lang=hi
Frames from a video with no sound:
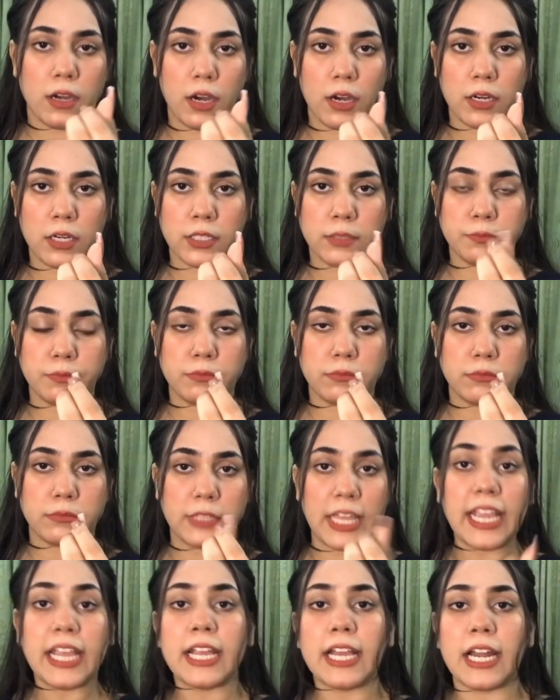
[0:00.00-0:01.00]
आ,
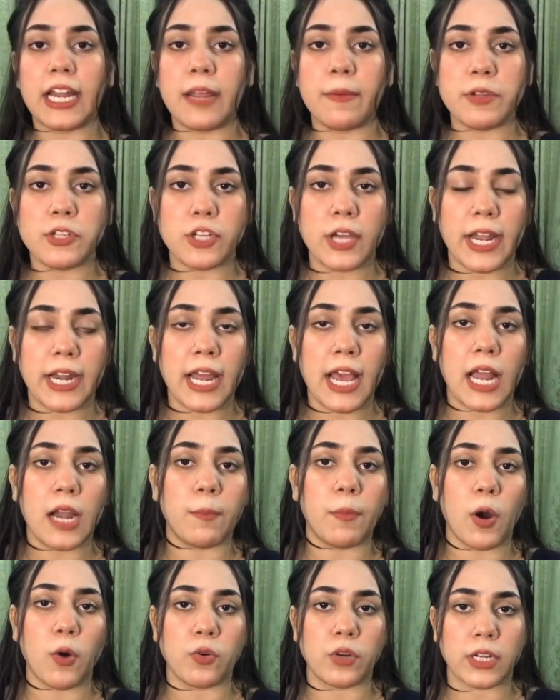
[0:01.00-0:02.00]
थिक करने में जो है ना
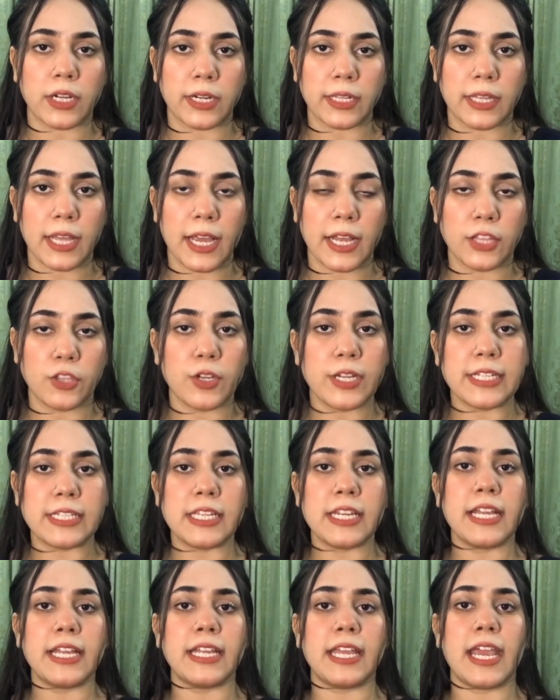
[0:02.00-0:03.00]
हेल्प आउट करता है तो
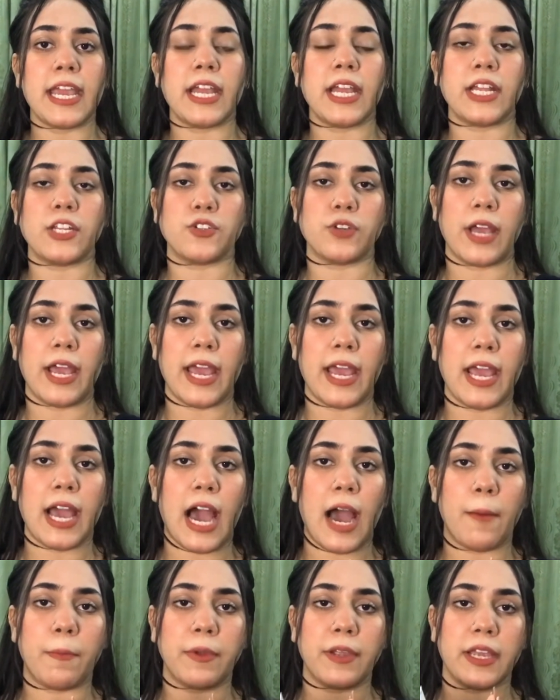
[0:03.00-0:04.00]
इसलिए ये जो है
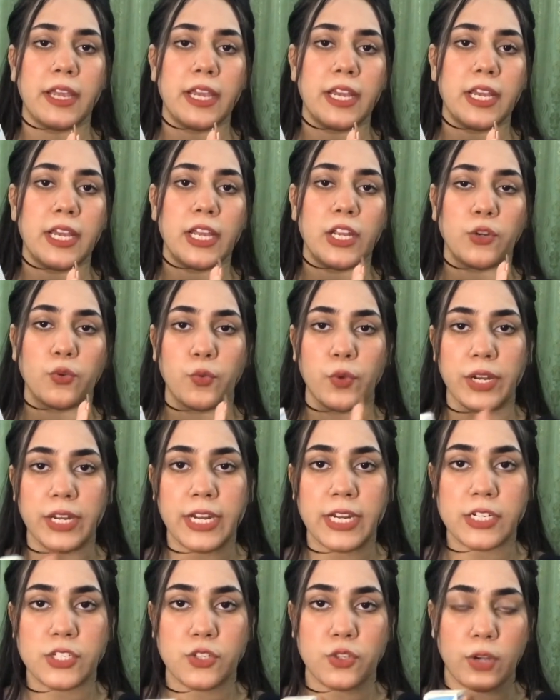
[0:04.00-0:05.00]
आपके
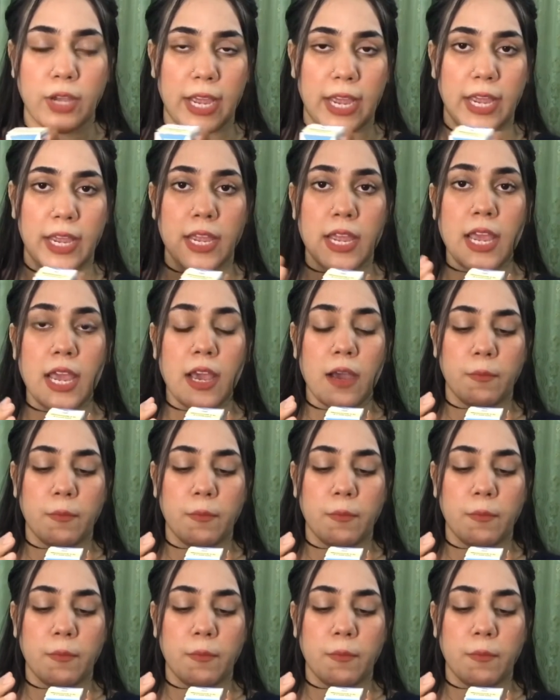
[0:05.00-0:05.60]
इंग्रेडिएंट्स जो हैं